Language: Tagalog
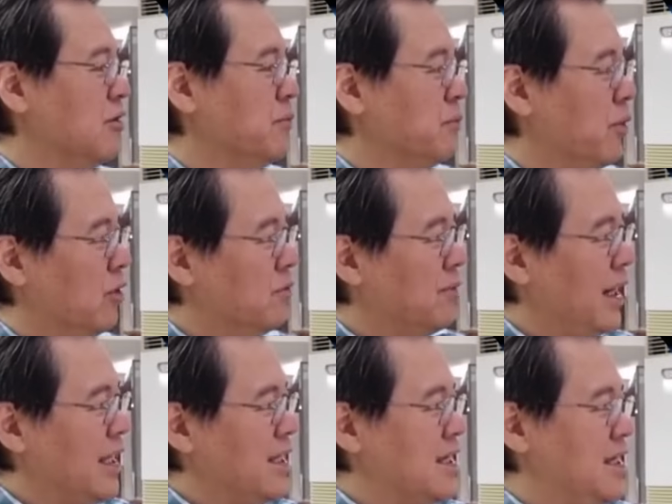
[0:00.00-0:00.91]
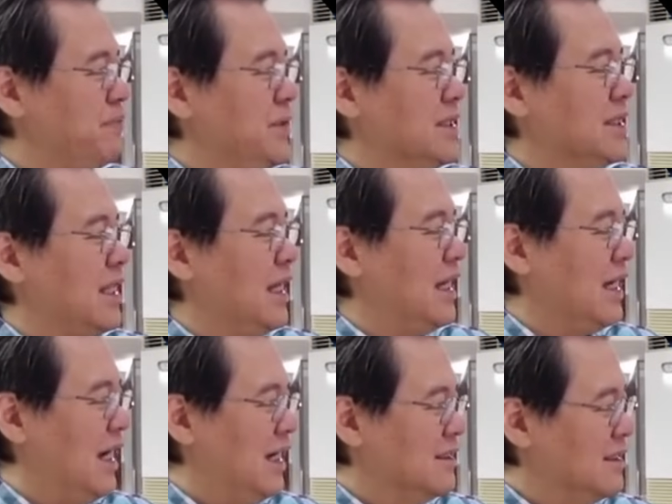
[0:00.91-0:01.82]
upo, maiipit
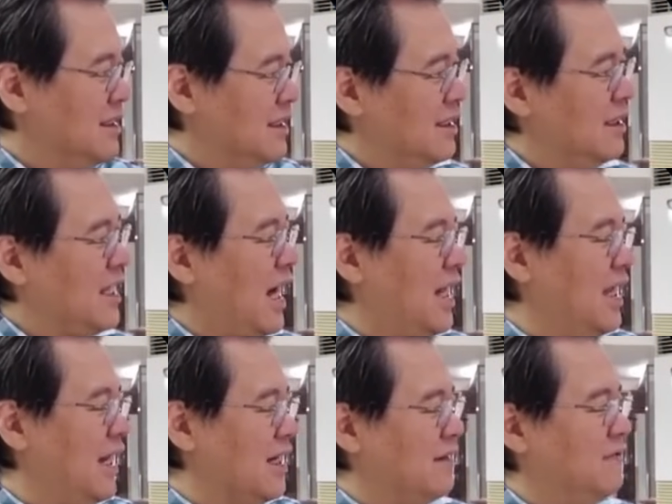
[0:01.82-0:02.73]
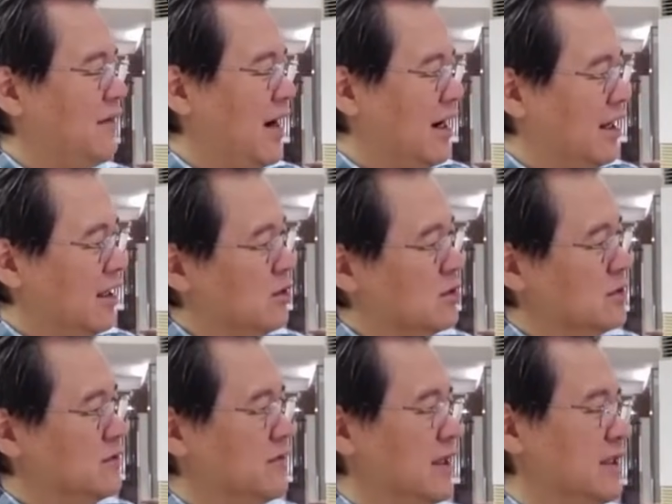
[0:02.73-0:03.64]
talaga, lalaki ang
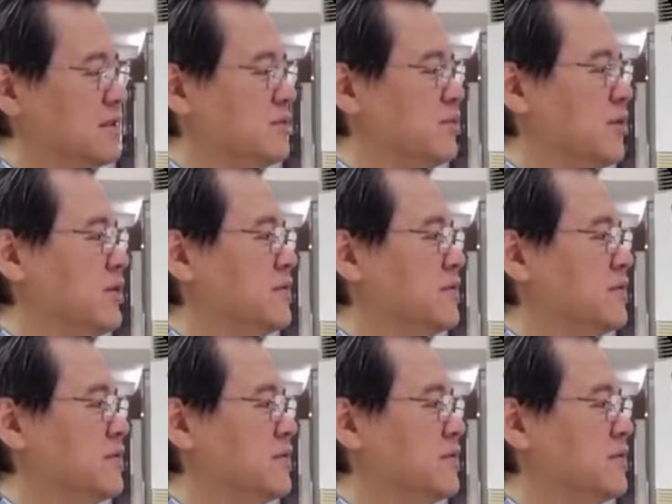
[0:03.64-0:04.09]
varicose veins mo.